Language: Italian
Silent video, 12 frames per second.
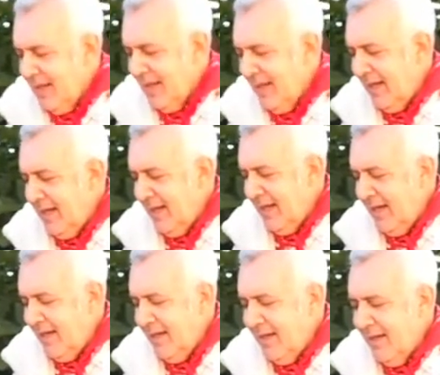
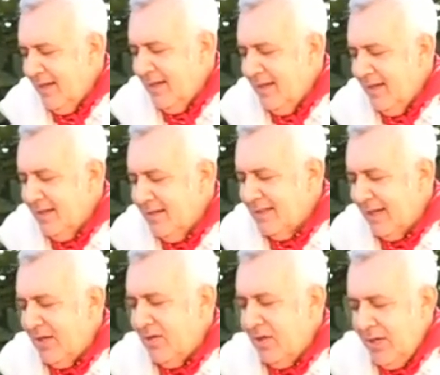e
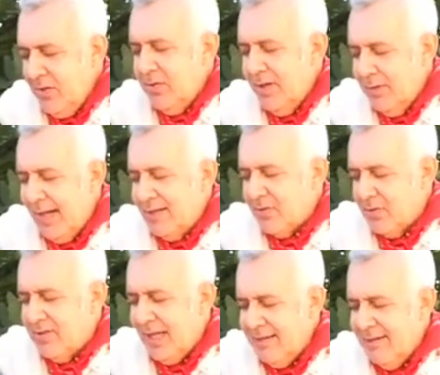Saverio Leone, un altro
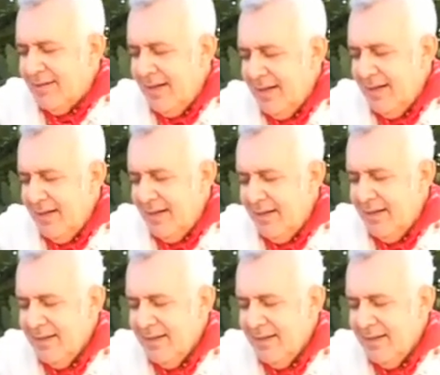ottantenne,